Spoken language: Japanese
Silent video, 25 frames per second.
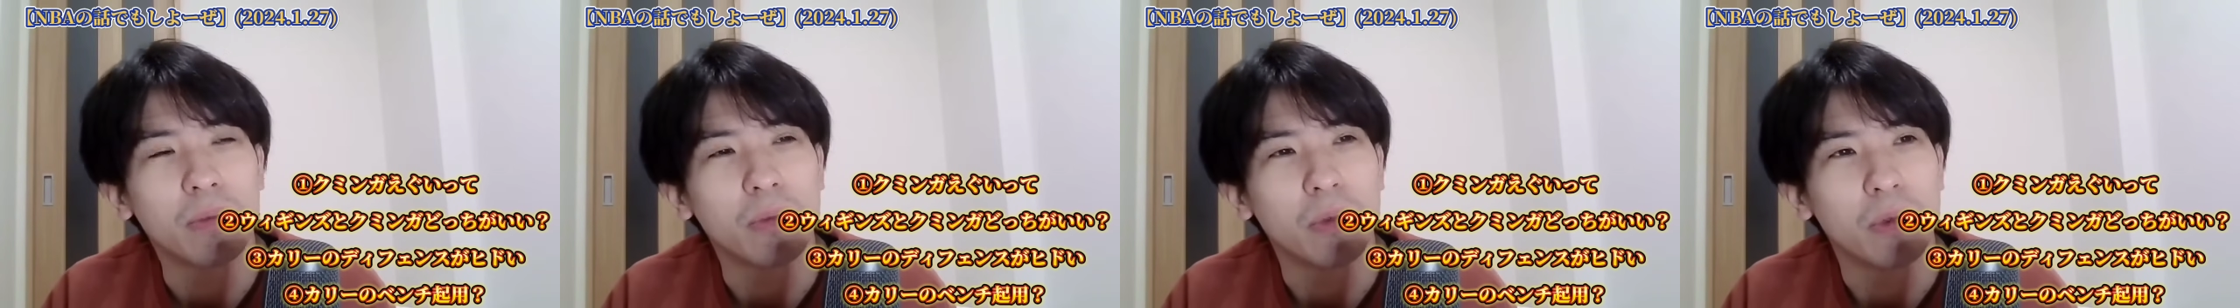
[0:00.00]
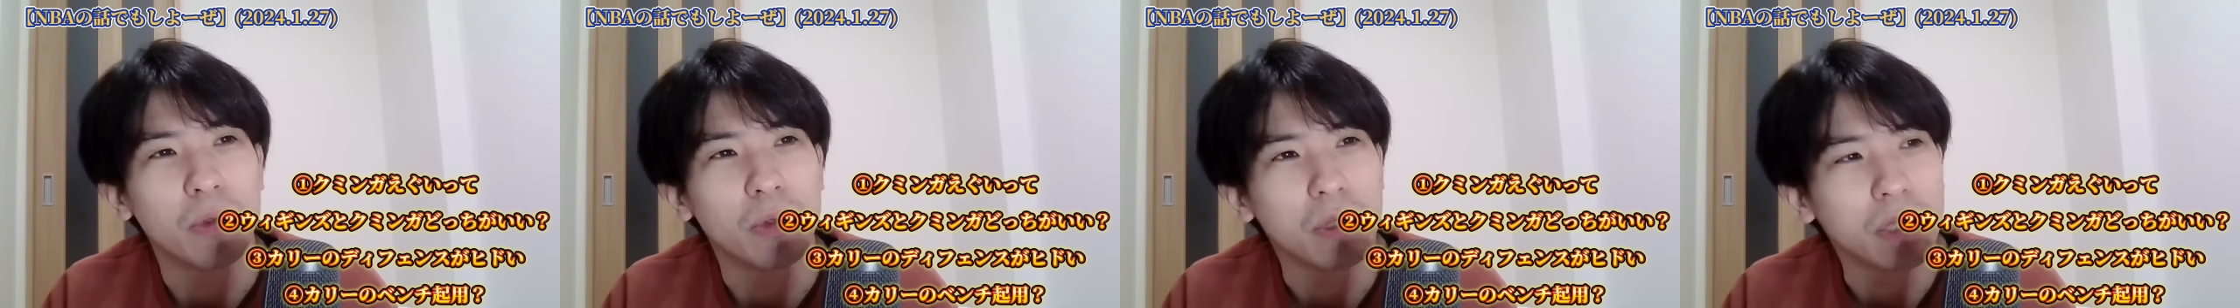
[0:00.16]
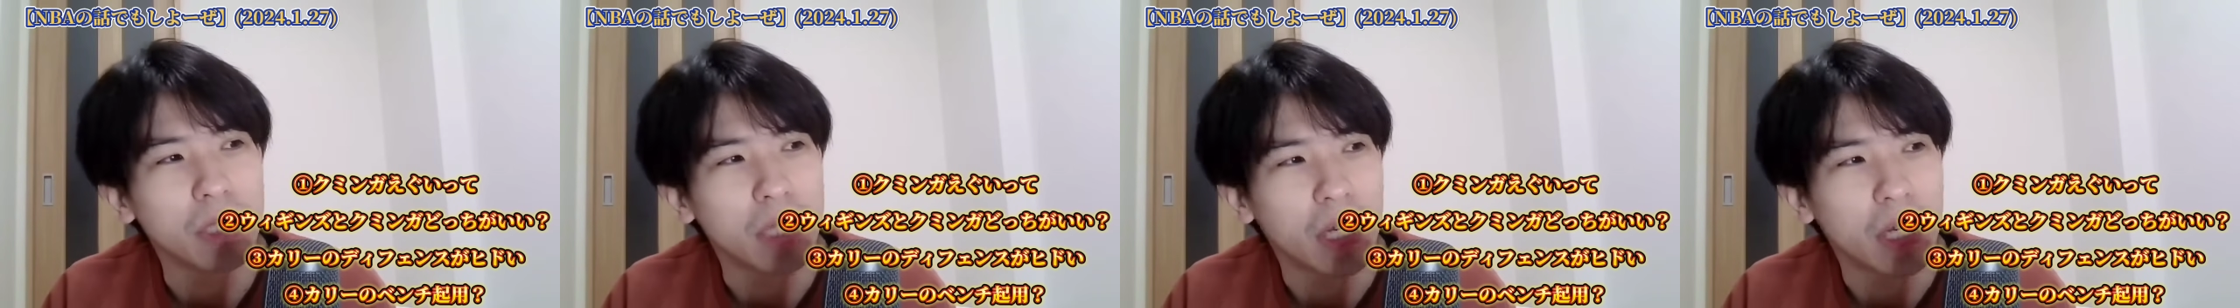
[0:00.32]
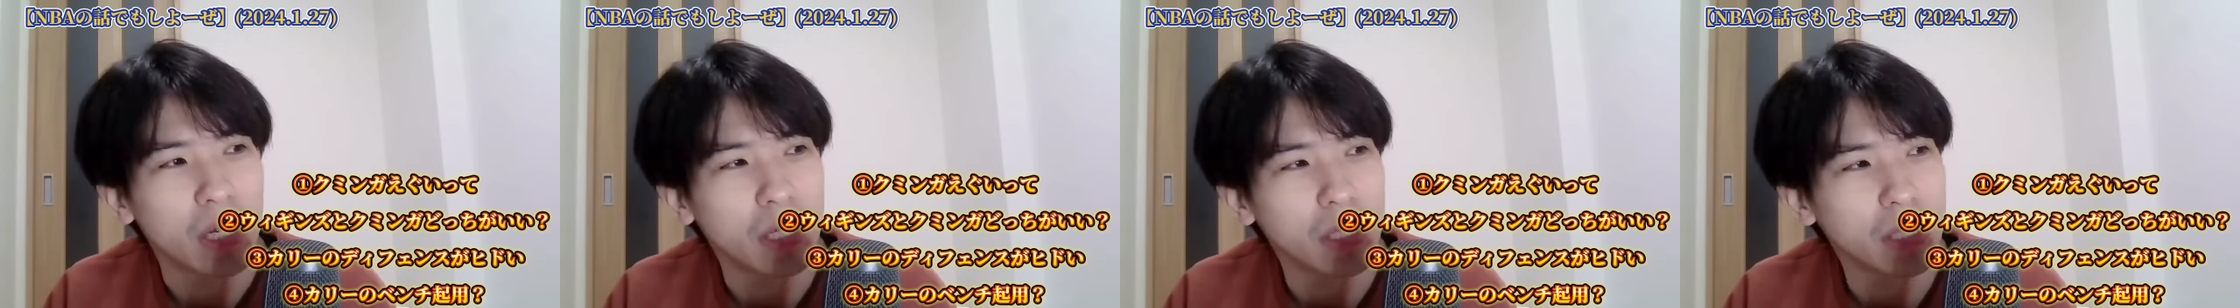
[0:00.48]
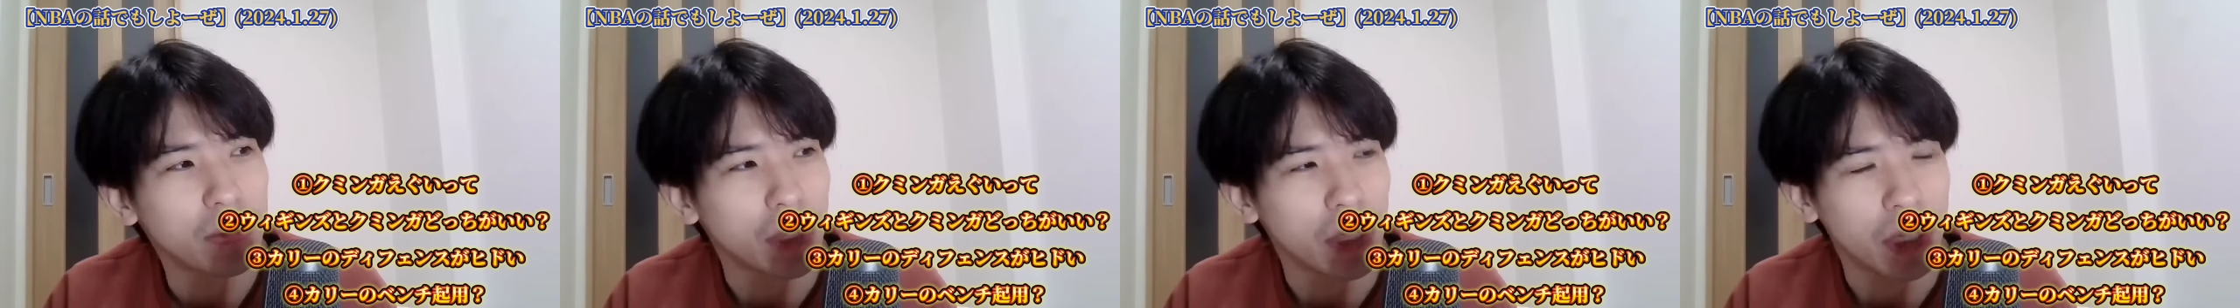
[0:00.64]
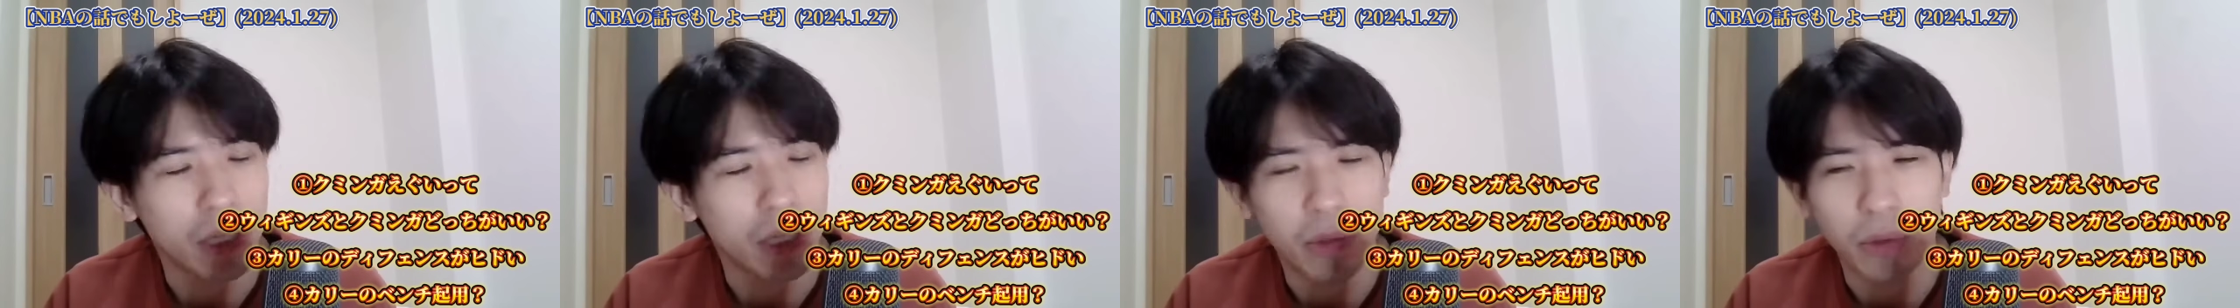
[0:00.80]
まあでも
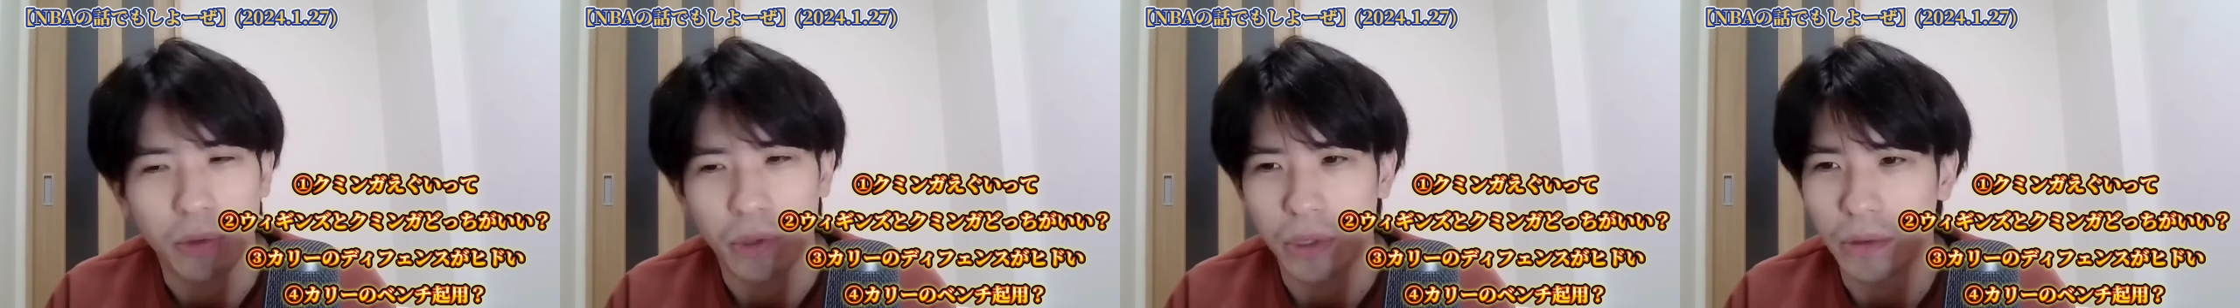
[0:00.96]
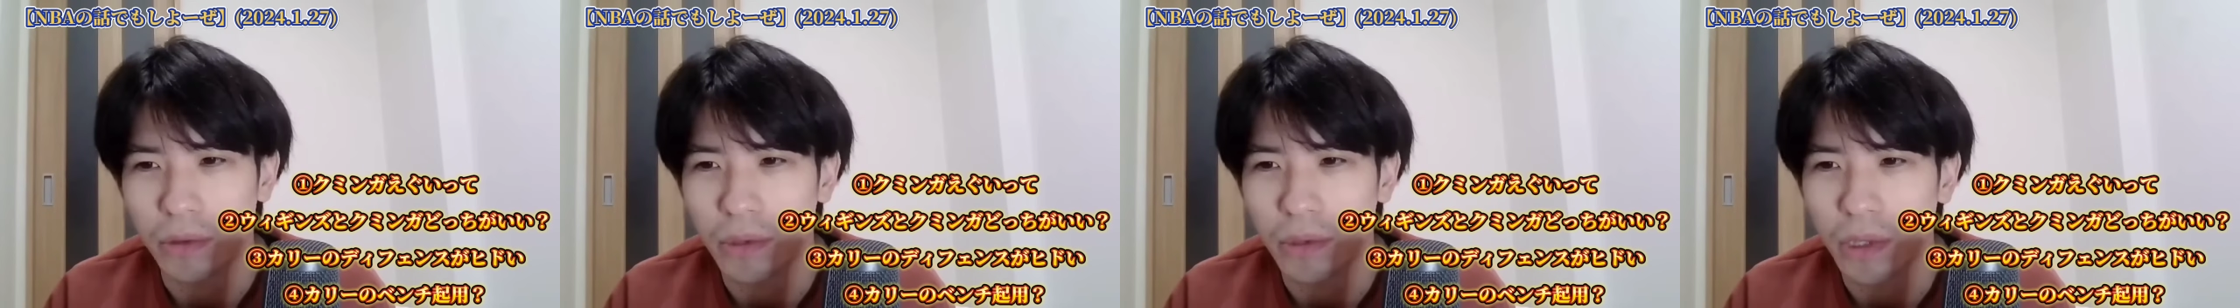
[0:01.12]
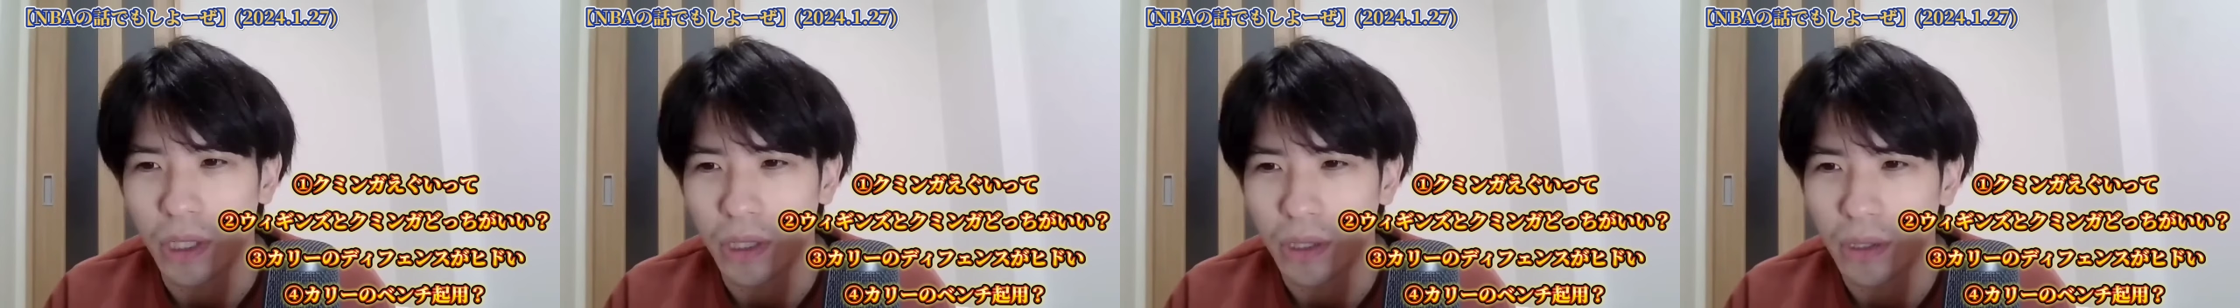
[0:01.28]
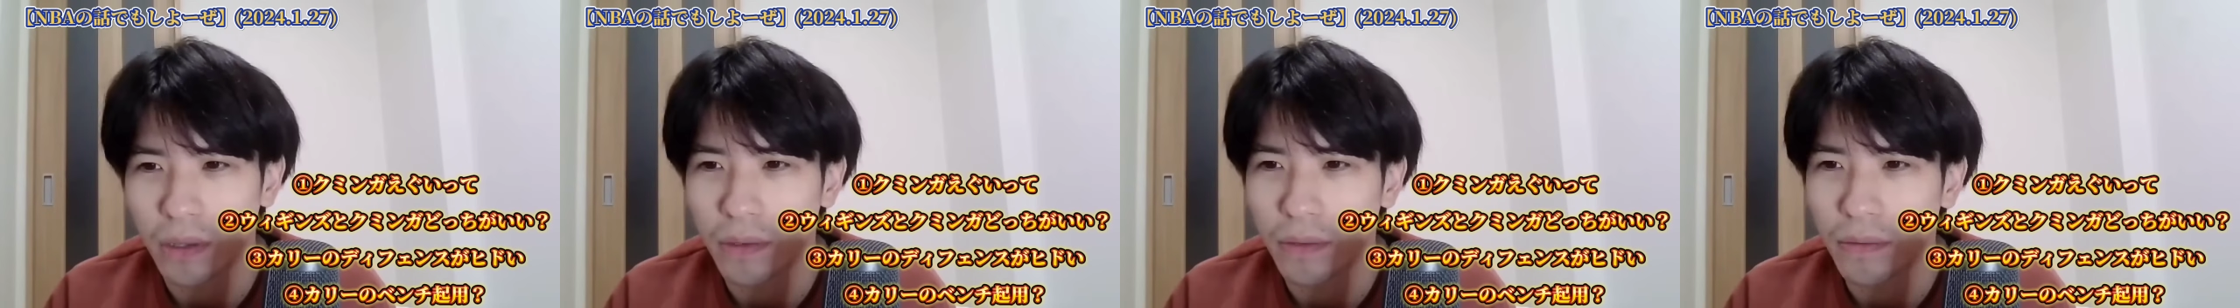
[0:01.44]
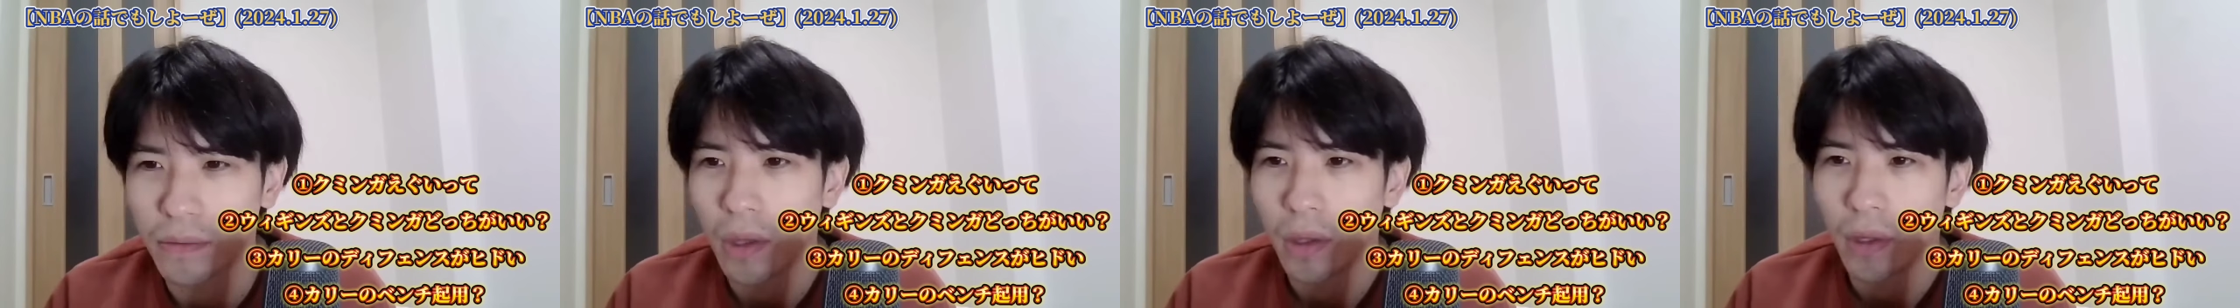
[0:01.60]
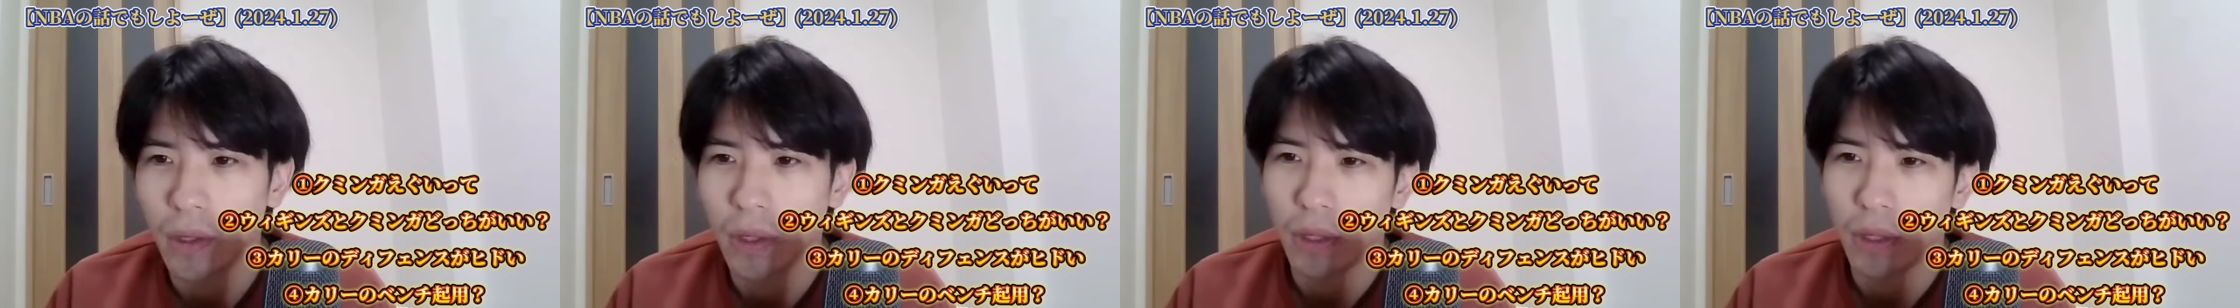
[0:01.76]
探せば結構いるんかな